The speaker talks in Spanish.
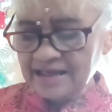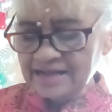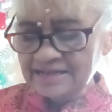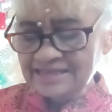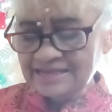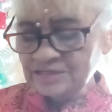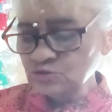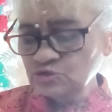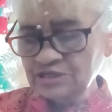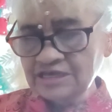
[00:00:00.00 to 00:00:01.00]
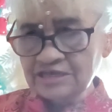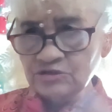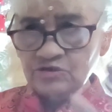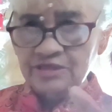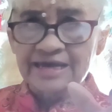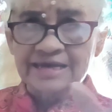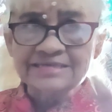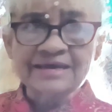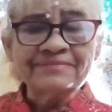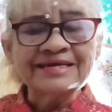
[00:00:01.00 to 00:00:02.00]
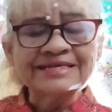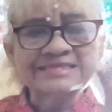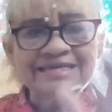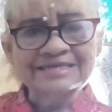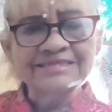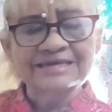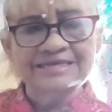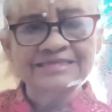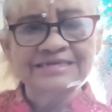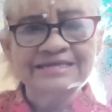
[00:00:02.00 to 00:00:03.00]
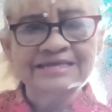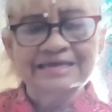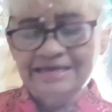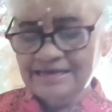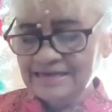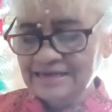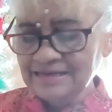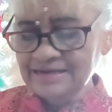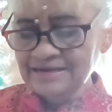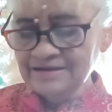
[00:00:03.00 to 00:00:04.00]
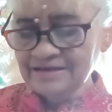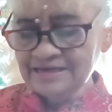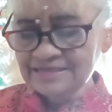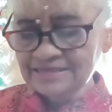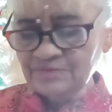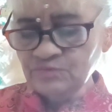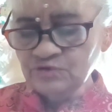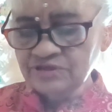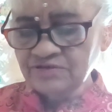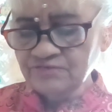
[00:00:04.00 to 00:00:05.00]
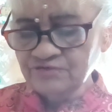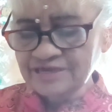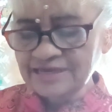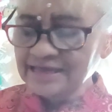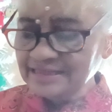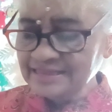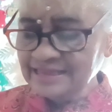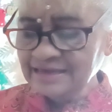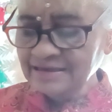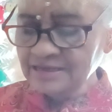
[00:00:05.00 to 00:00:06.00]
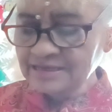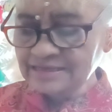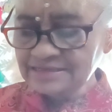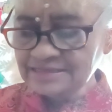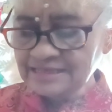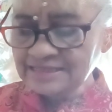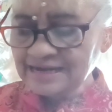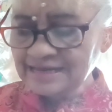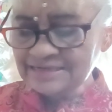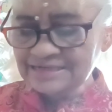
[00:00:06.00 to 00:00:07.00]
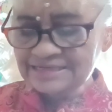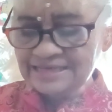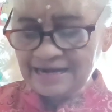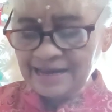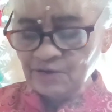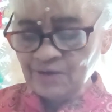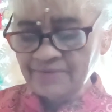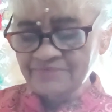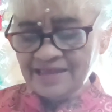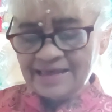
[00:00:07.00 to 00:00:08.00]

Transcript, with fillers: de eh, toda esa vertiente que tiene el este, monte Fuji de este, traerles el agua